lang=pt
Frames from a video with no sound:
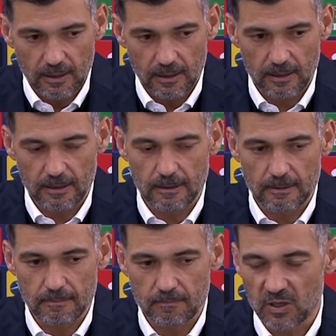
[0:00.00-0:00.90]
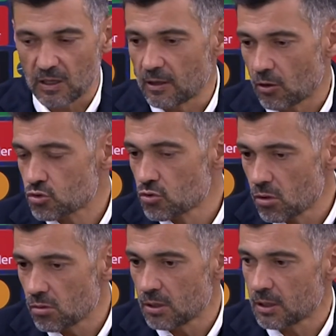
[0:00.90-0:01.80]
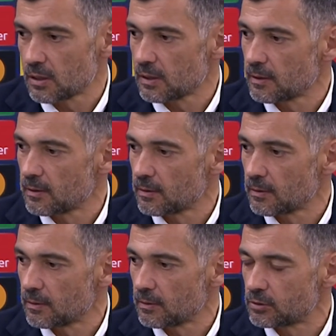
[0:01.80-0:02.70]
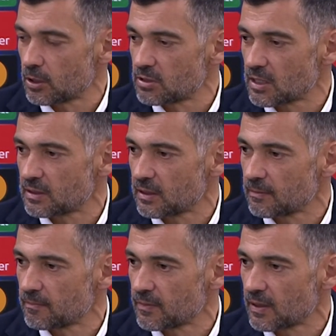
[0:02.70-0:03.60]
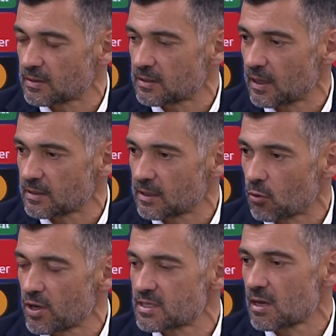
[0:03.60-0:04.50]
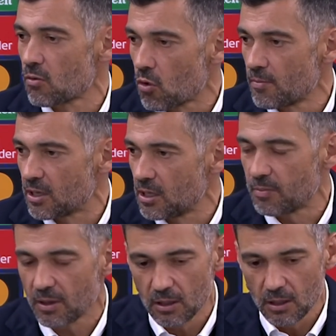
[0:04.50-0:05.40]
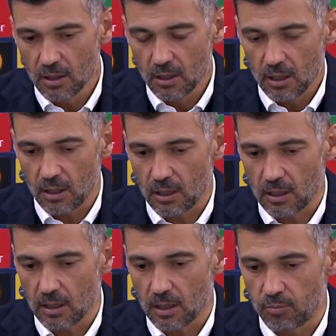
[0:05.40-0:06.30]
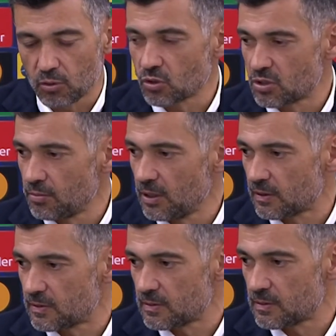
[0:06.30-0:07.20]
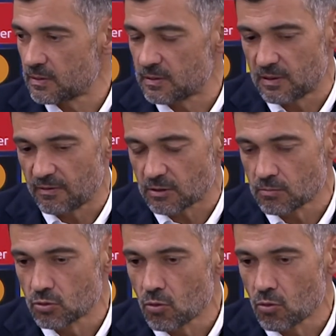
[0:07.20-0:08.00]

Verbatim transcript: uh, naquilo que era o jogo, uh, termos essa, essa, essa coesão como equipa eh, porque eu sabia que se, se tivéssemos um